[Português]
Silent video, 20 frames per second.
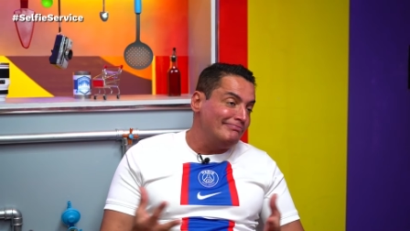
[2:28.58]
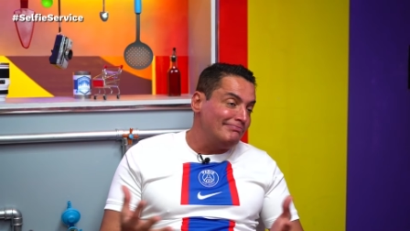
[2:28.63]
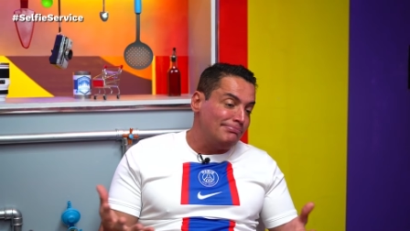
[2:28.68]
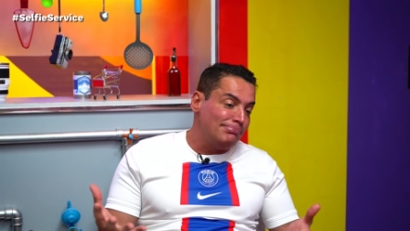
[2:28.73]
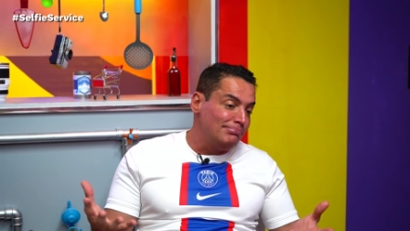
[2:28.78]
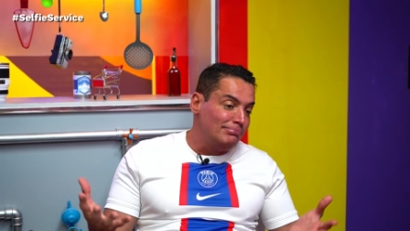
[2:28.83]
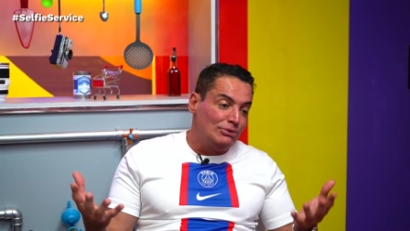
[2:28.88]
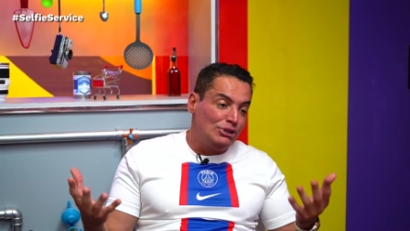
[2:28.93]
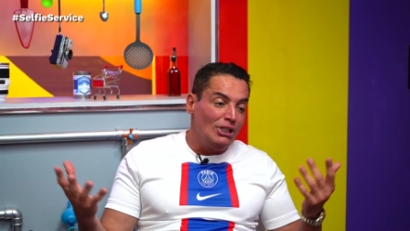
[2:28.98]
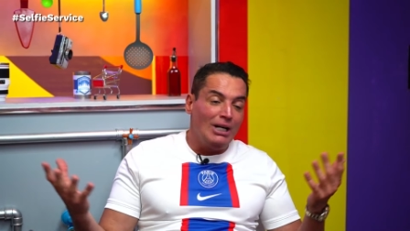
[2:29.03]

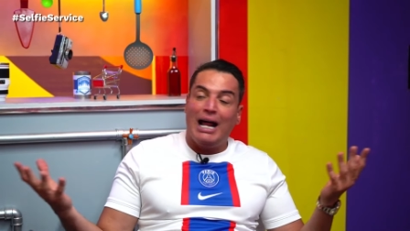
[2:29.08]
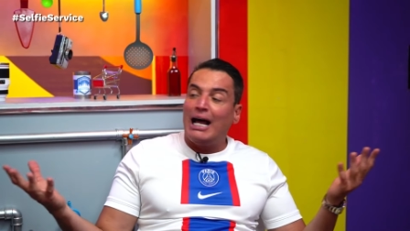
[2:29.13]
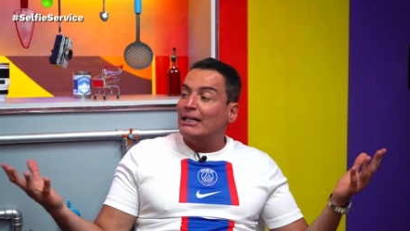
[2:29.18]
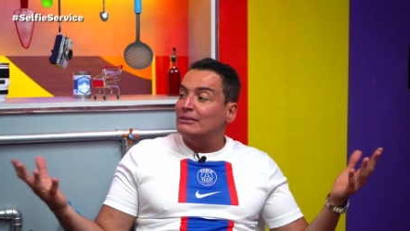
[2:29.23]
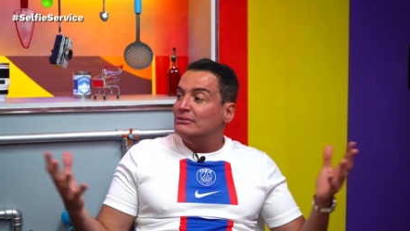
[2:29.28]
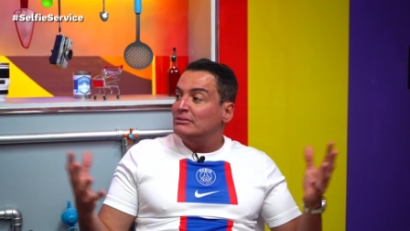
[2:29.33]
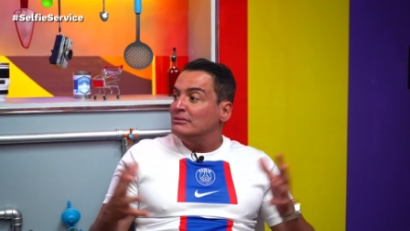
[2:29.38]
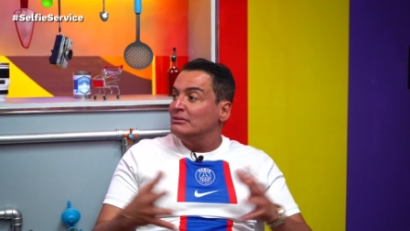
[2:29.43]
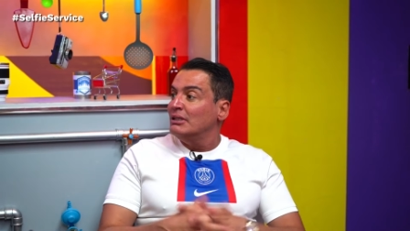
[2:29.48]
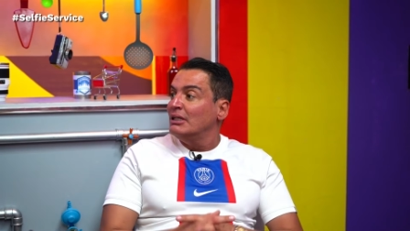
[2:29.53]
de
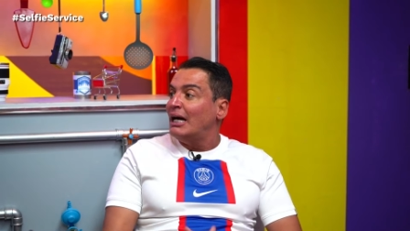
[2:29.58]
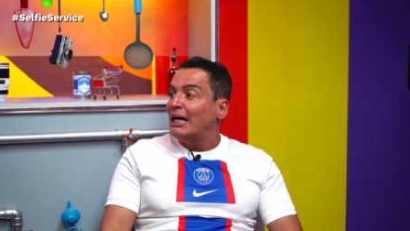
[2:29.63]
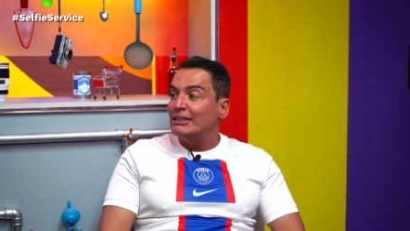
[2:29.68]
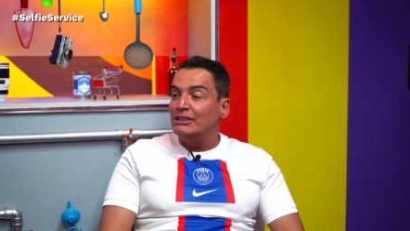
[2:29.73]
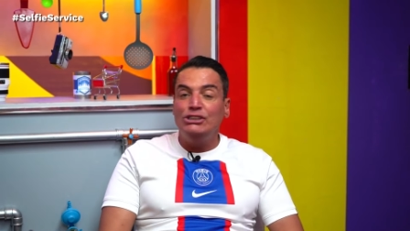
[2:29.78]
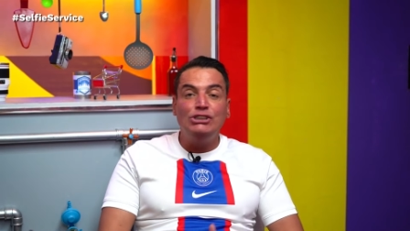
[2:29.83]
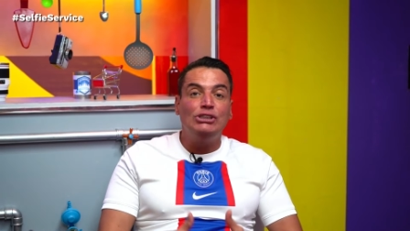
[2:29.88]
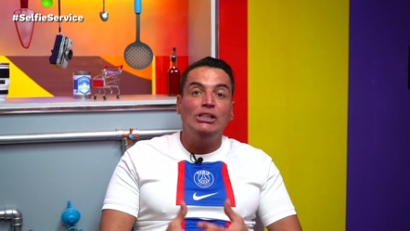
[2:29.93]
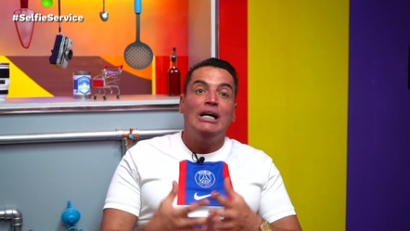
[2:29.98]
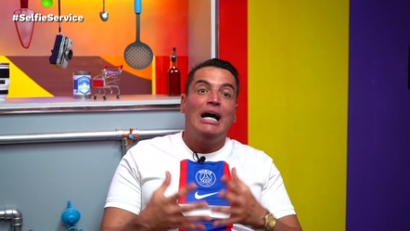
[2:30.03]
lado. A
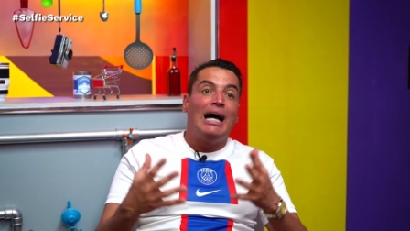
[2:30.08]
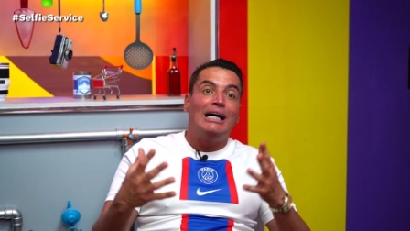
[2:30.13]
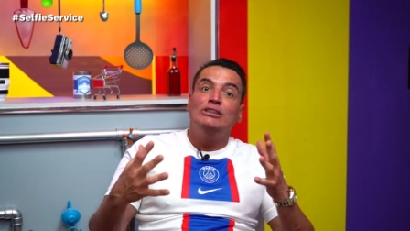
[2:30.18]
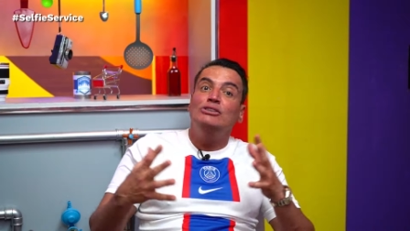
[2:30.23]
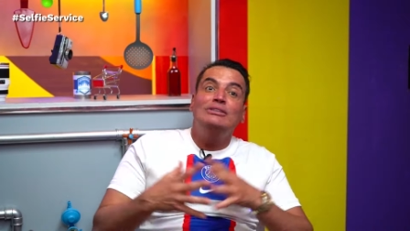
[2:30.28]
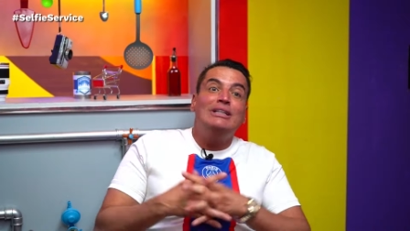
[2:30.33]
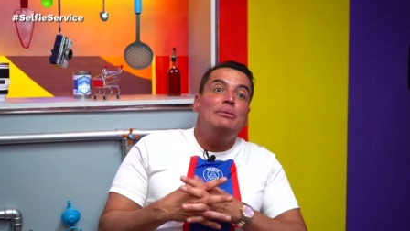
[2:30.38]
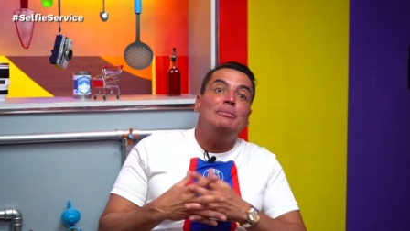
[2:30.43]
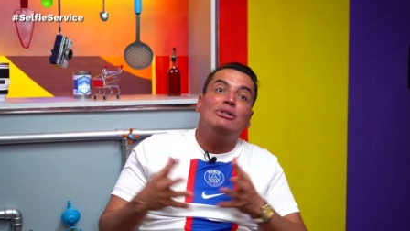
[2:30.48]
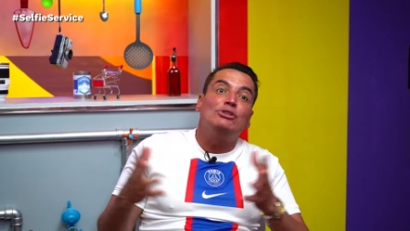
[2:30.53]
gente, a gente não
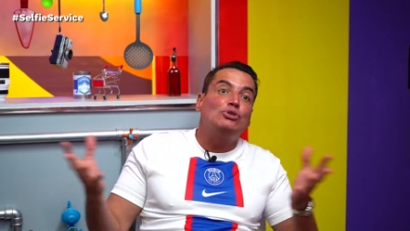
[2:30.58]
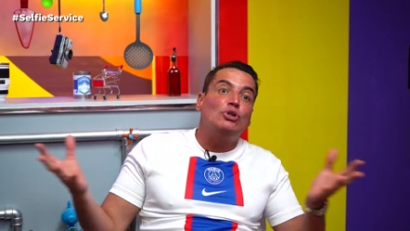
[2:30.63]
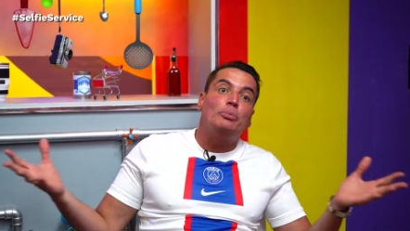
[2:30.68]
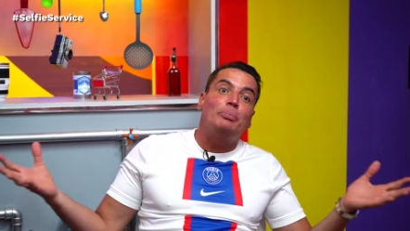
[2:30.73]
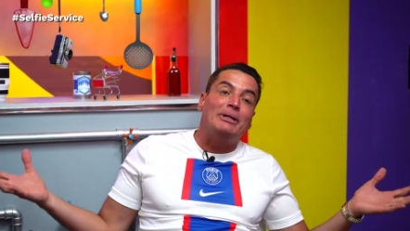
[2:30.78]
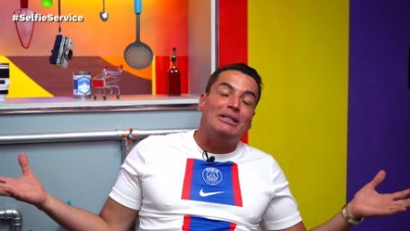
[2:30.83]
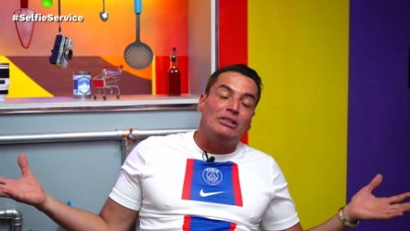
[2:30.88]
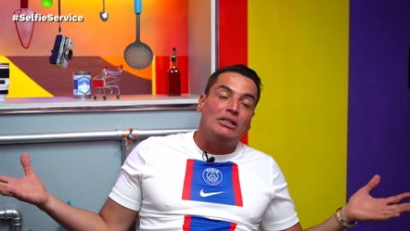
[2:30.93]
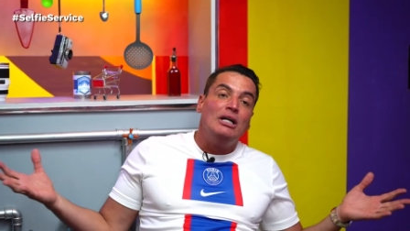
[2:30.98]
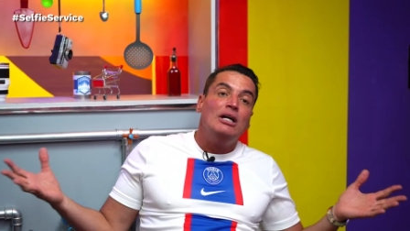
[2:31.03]
tem mais
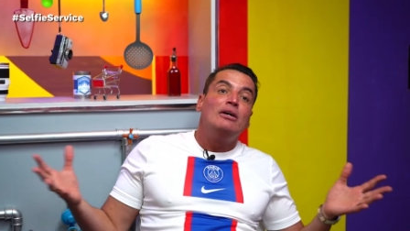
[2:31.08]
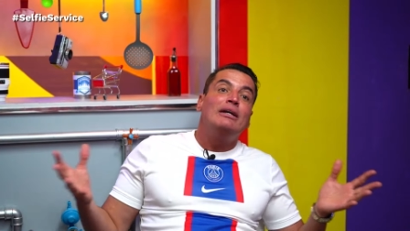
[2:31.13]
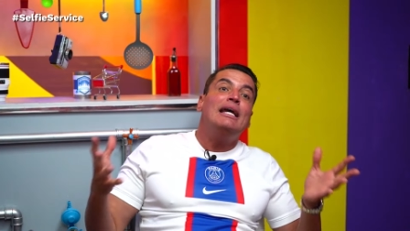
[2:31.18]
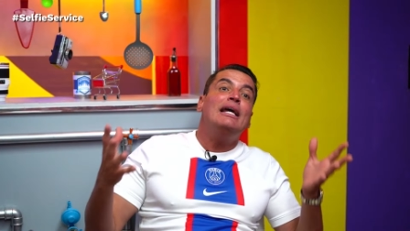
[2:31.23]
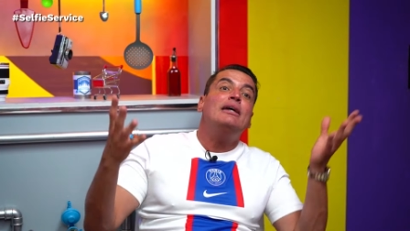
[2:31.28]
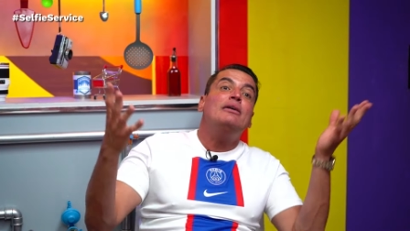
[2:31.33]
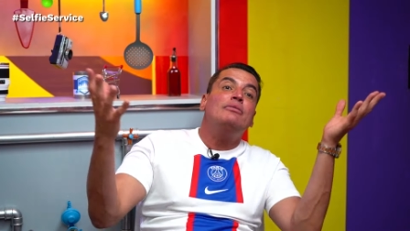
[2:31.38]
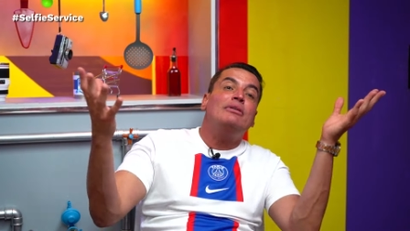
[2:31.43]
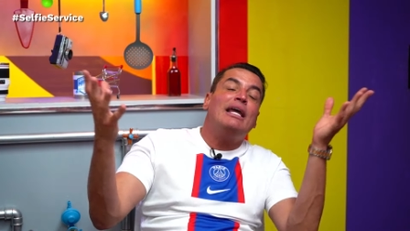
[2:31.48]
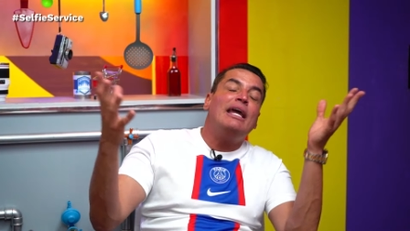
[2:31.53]
surpresa. O que,
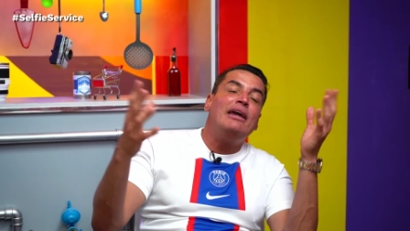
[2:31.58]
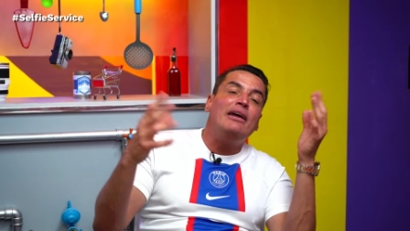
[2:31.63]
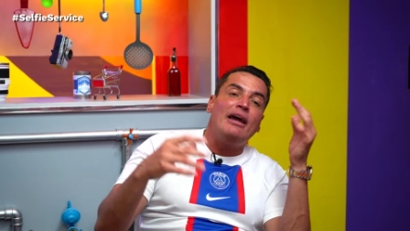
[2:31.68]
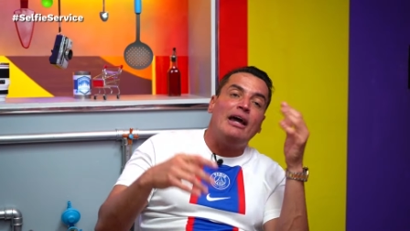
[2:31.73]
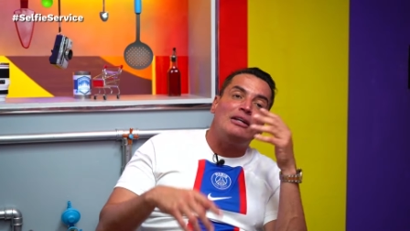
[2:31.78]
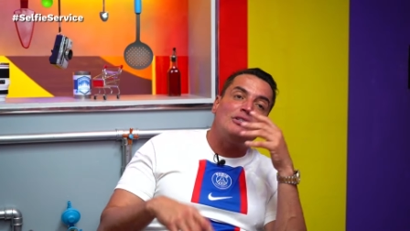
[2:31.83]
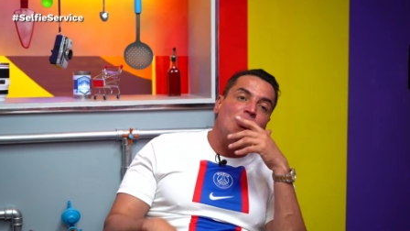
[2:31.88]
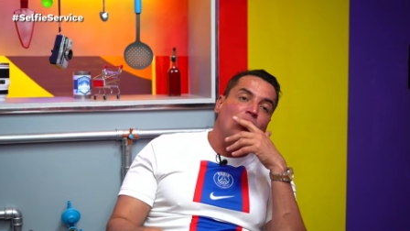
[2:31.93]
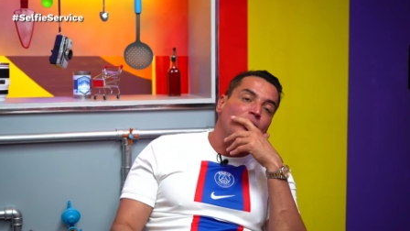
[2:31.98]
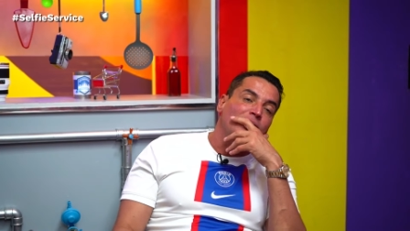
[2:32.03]
que, que
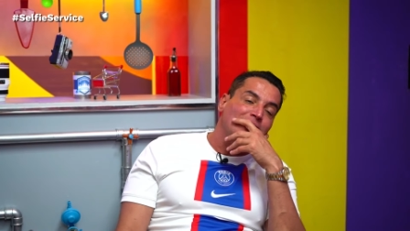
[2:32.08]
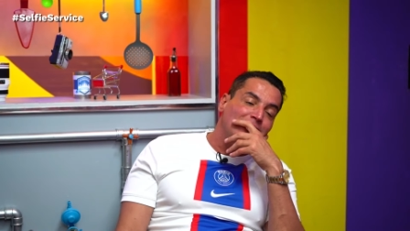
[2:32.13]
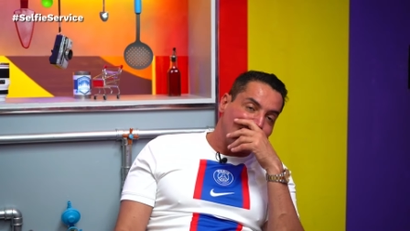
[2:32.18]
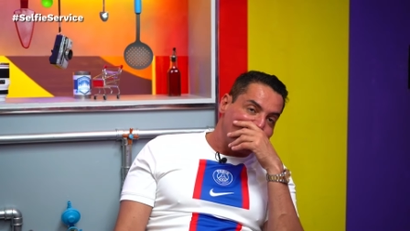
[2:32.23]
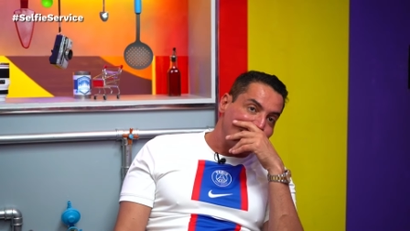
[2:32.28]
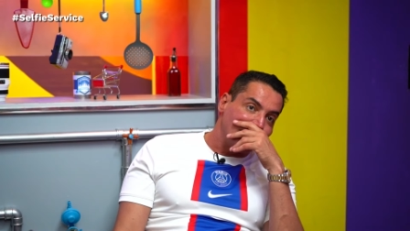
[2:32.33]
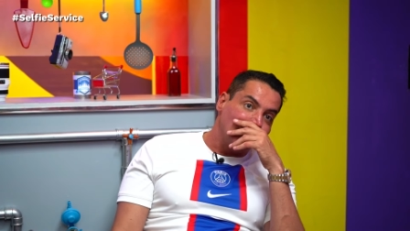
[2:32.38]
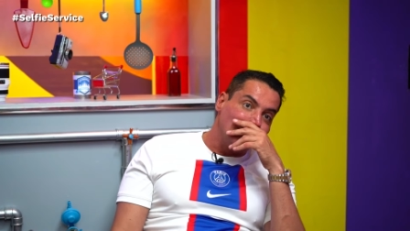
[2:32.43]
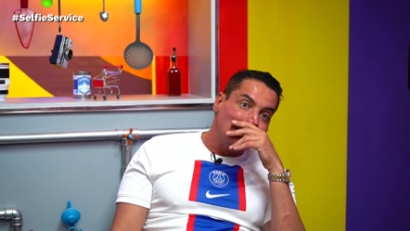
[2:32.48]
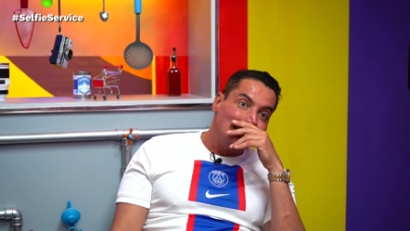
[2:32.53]
resta
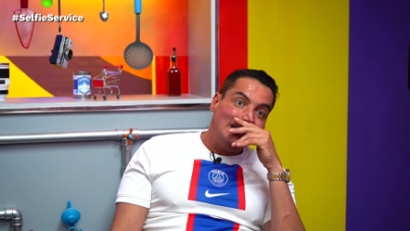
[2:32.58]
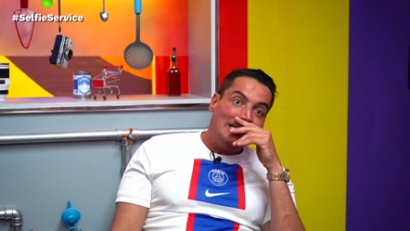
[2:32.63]
acontecer?